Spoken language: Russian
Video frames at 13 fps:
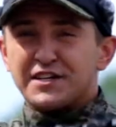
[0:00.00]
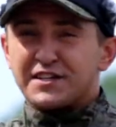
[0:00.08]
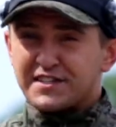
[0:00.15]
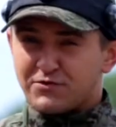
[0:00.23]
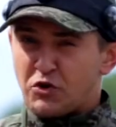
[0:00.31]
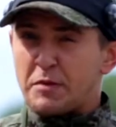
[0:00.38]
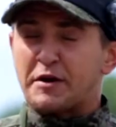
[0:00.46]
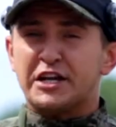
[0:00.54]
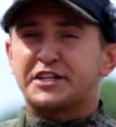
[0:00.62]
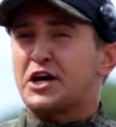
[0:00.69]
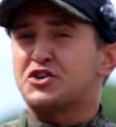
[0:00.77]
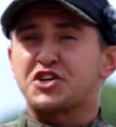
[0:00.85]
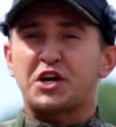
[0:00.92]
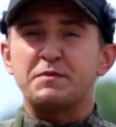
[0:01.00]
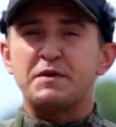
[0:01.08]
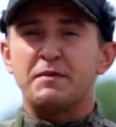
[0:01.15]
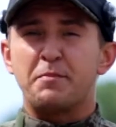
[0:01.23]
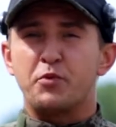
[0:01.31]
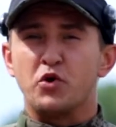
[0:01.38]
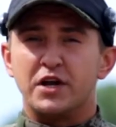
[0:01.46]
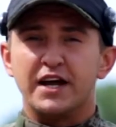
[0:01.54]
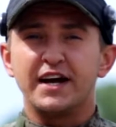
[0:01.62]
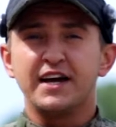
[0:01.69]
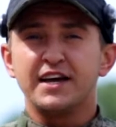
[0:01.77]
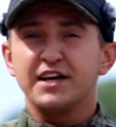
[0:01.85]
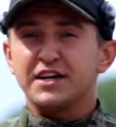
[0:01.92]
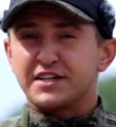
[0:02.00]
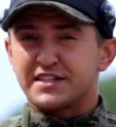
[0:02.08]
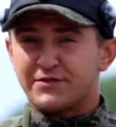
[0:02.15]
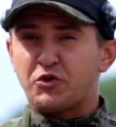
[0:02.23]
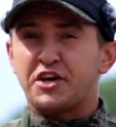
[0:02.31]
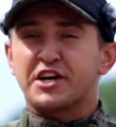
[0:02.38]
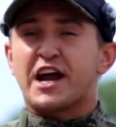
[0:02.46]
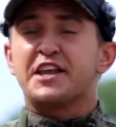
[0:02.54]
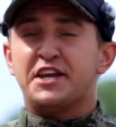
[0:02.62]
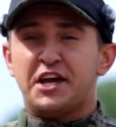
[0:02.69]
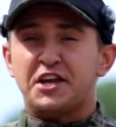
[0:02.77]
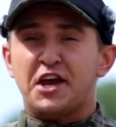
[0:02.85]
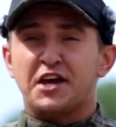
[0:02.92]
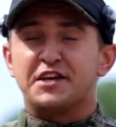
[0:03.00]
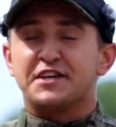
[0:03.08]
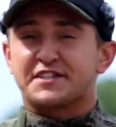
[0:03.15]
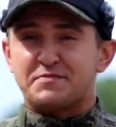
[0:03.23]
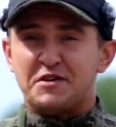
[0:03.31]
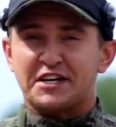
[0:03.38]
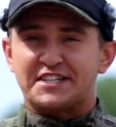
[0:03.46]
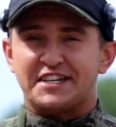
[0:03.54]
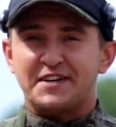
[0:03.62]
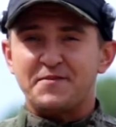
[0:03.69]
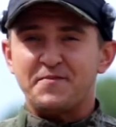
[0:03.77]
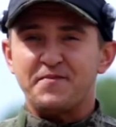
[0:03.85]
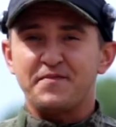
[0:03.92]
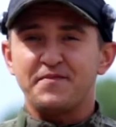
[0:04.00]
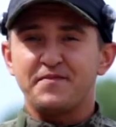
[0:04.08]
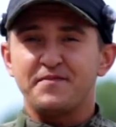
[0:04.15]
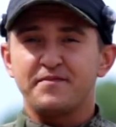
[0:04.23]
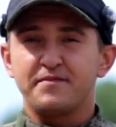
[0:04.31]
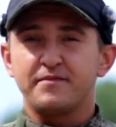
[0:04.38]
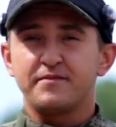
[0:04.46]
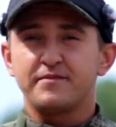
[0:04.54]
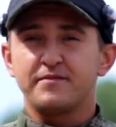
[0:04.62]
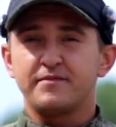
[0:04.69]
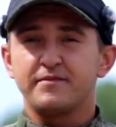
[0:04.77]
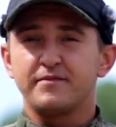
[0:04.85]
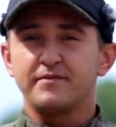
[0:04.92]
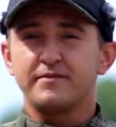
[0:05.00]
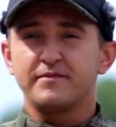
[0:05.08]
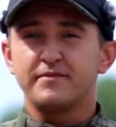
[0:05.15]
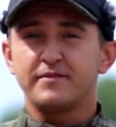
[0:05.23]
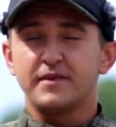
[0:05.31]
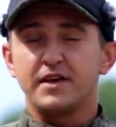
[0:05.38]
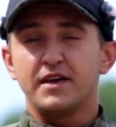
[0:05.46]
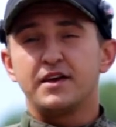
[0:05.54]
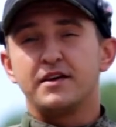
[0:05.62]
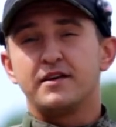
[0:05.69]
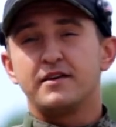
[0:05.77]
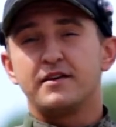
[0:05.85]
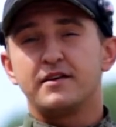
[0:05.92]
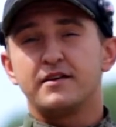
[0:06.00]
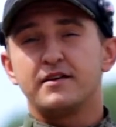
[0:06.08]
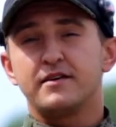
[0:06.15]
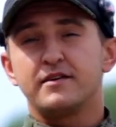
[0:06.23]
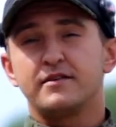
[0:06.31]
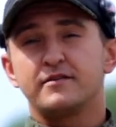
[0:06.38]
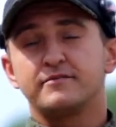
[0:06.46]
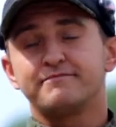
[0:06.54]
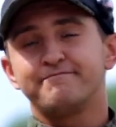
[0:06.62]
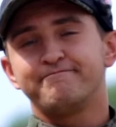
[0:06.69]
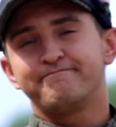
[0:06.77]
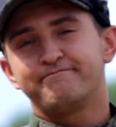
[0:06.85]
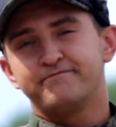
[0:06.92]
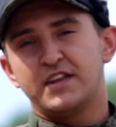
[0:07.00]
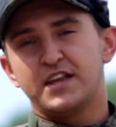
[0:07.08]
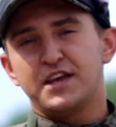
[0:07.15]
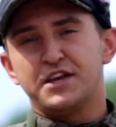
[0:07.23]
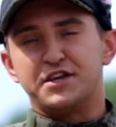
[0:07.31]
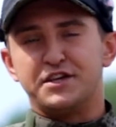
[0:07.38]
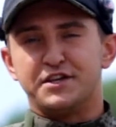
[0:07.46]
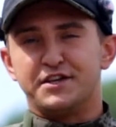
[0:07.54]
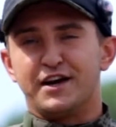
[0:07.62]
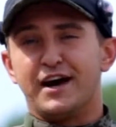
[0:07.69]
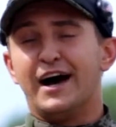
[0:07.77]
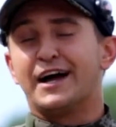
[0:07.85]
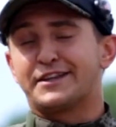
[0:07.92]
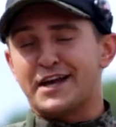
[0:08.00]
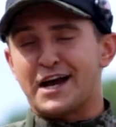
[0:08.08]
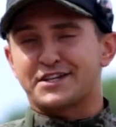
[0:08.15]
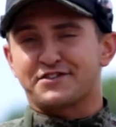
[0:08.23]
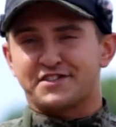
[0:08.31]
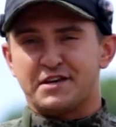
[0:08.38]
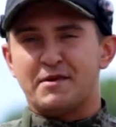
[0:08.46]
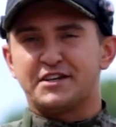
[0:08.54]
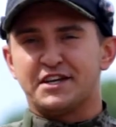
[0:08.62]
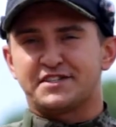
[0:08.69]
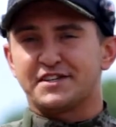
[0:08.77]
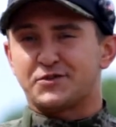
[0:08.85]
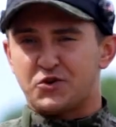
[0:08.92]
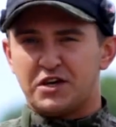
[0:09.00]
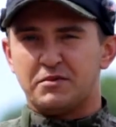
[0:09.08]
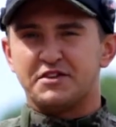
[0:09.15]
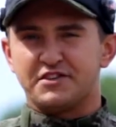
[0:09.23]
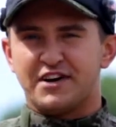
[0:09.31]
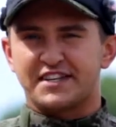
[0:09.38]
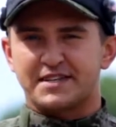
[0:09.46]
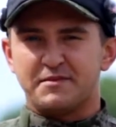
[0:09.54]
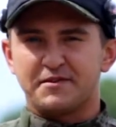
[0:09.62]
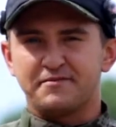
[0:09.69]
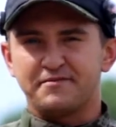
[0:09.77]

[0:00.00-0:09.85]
звуки пролетающих мимо пуль, Звуки ранения и смерти. Последняя жизнь. Убит в бою. А также взаимодействие с другими девайсами.